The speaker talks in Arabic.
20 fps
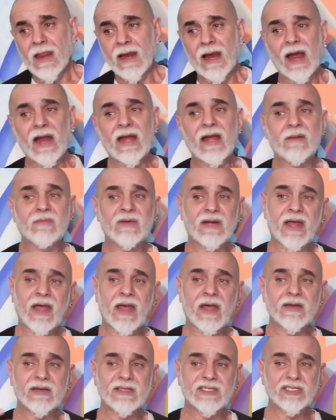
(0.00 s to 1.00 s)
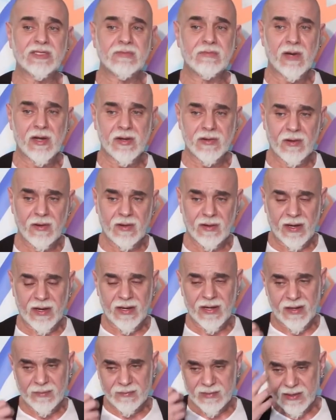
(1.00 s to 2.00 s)
العالم الخارجي برا
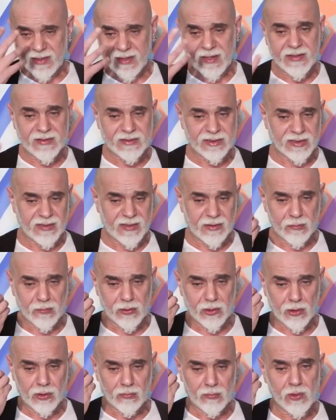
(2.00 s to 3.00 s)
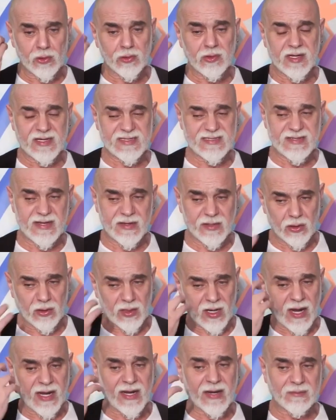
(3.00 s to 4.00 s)
العالم الخارجي الموند
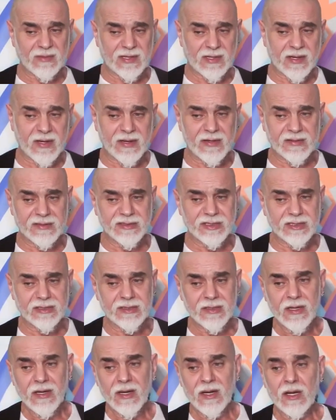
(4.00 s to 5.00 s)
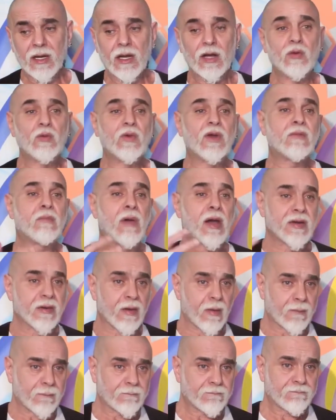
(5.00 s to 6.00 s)
اكستيريور العالم الخارجي هو
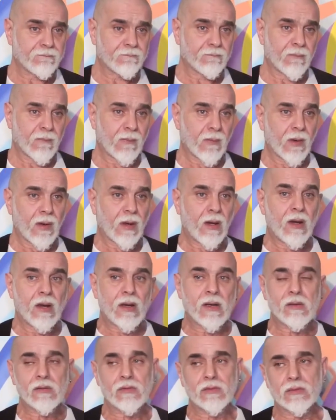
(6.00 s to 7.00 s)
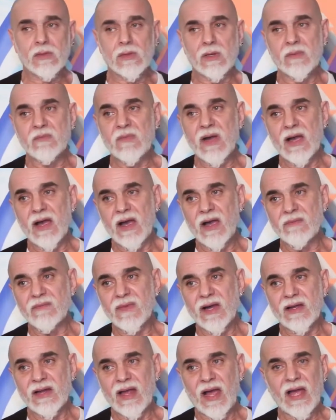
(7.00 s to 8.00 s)
برا واما
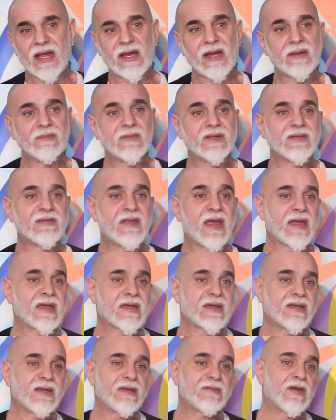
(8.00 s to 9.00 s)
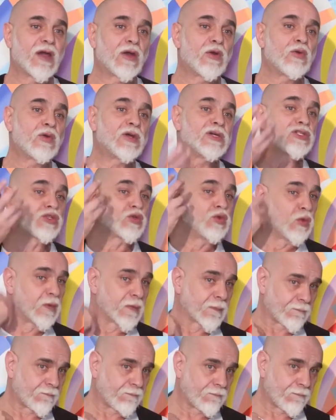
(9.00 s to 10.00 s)
اما العالم الداخلي فهو جوا